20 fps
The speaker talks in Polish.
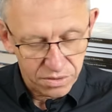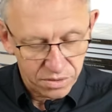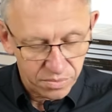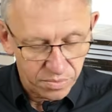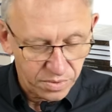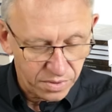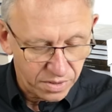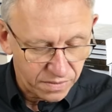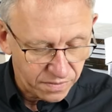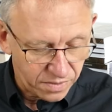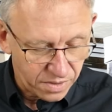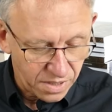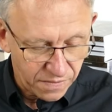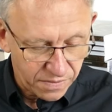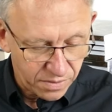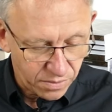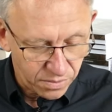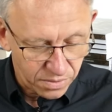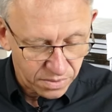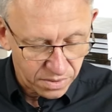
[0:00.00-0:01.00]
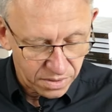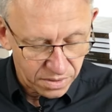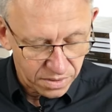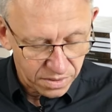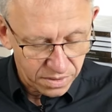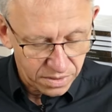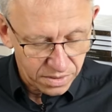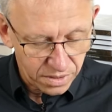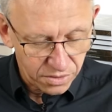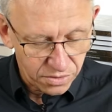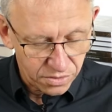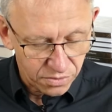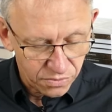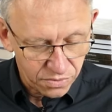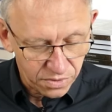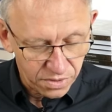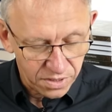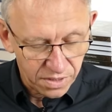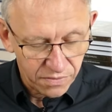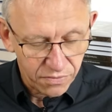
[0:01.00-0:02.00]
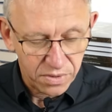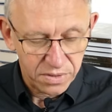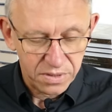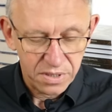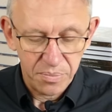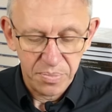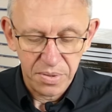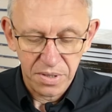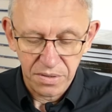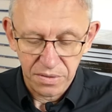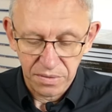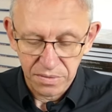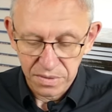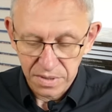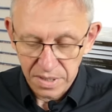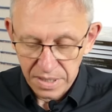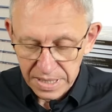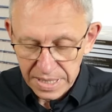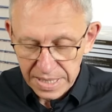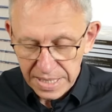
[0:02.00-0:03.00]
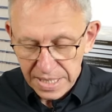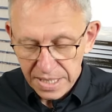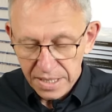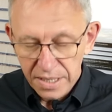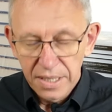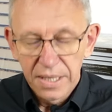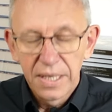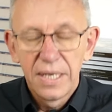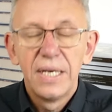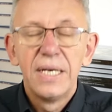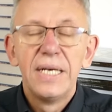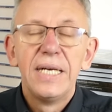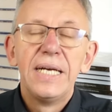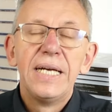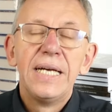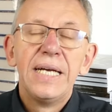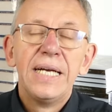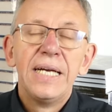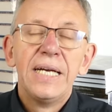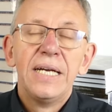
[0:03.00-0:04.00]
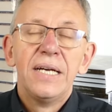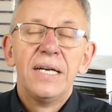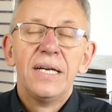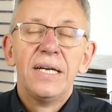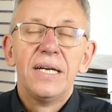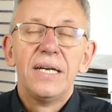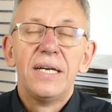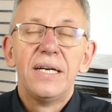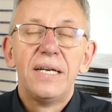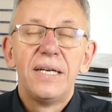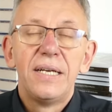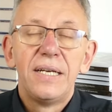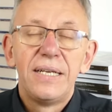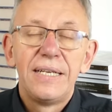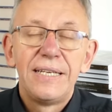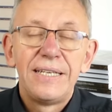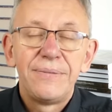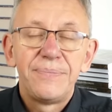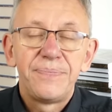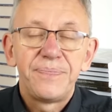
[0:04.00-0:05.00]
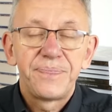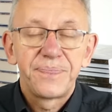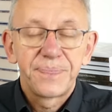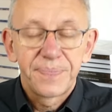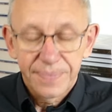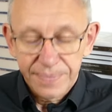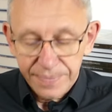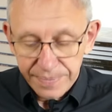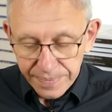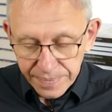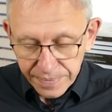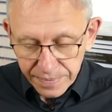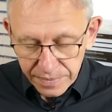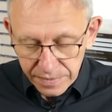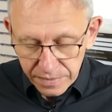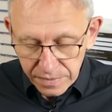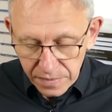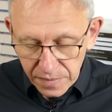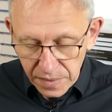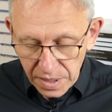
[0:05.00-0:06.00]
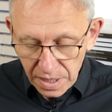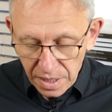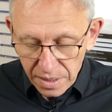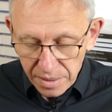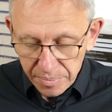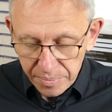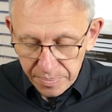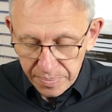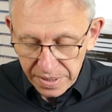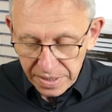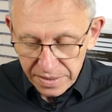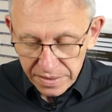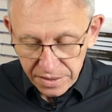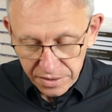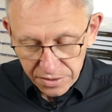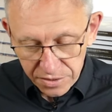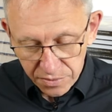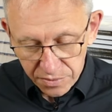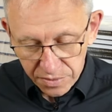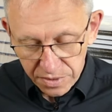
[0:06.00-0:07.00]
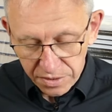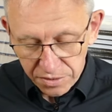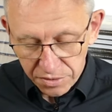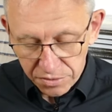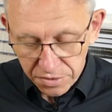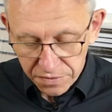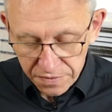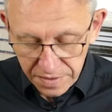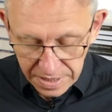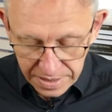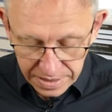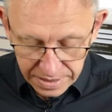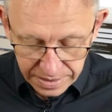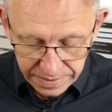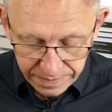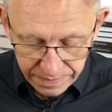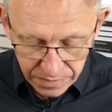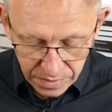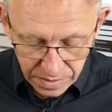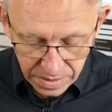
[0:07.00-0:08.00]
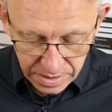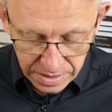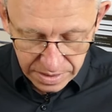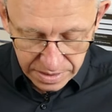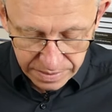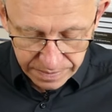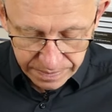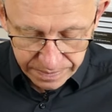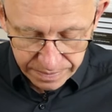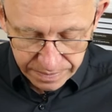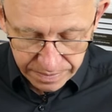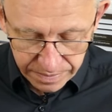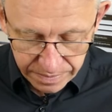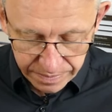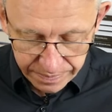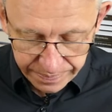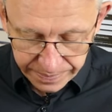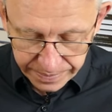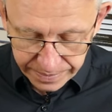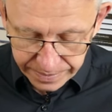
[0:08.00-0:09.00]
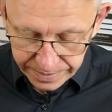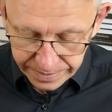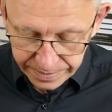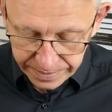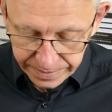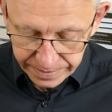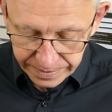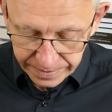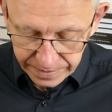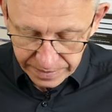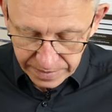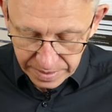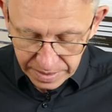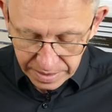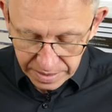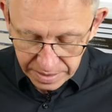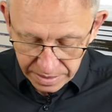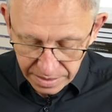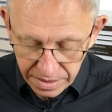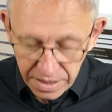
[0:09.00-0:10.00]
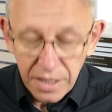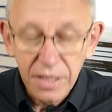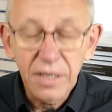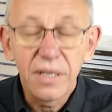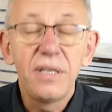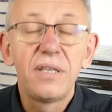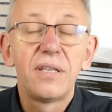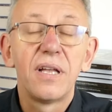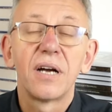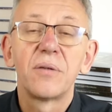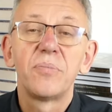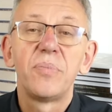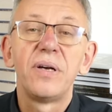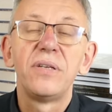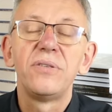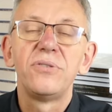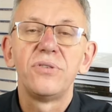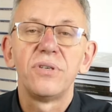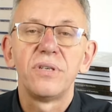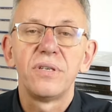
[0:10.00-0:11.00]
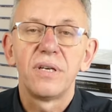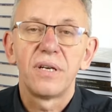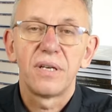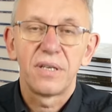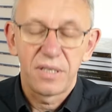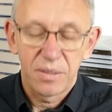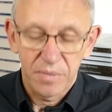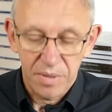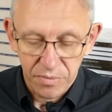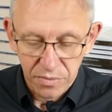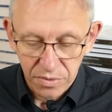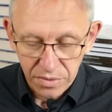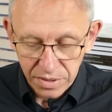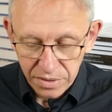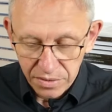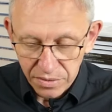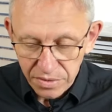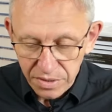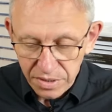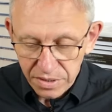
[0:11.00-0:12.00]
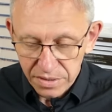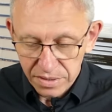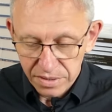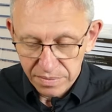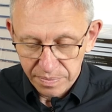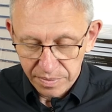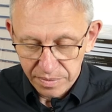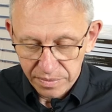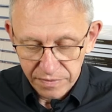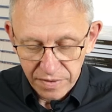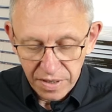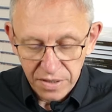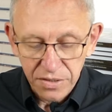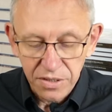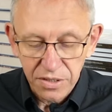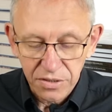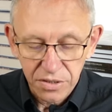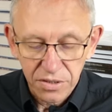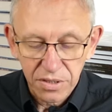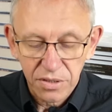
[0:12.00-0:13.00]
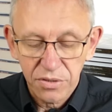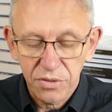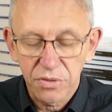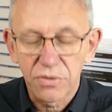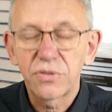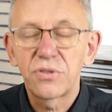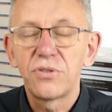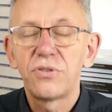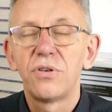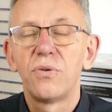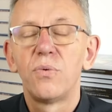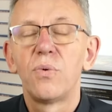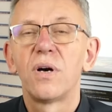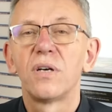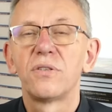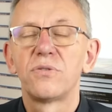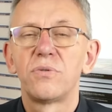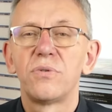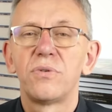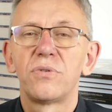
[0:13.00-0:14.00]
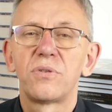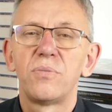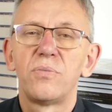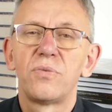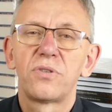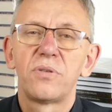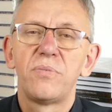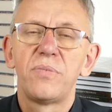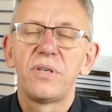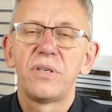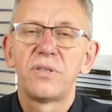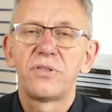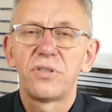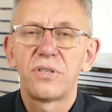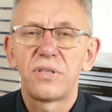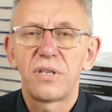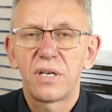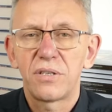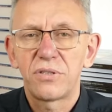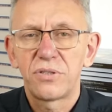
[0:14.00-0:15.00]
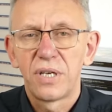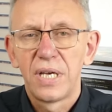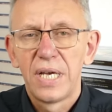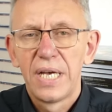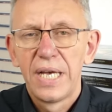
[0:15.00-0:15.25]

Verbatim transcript: żeby je wydawał te, te książki za własne pieniądze. E, prędzej są one dotowane, no ale mm, niech i tak będzie. Ja nie mam do tego nic. Ważne, że te książki się ukazują, że możemy je czytać